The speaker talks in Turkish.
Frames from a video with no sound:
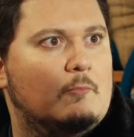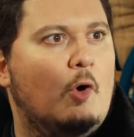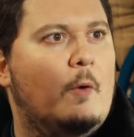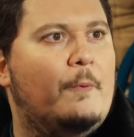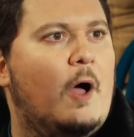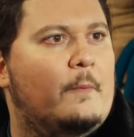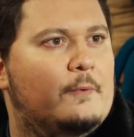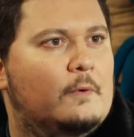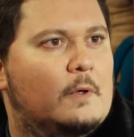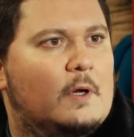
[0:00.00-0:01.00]
Hop hop!
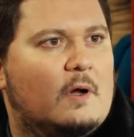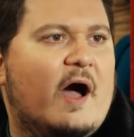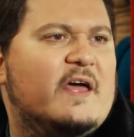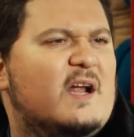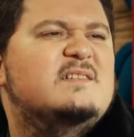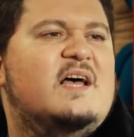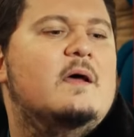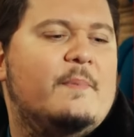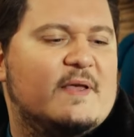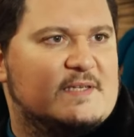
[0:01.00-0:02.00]
Hayran
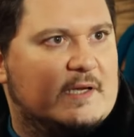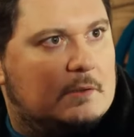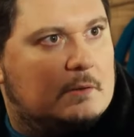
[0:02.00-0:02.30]
sana benzer.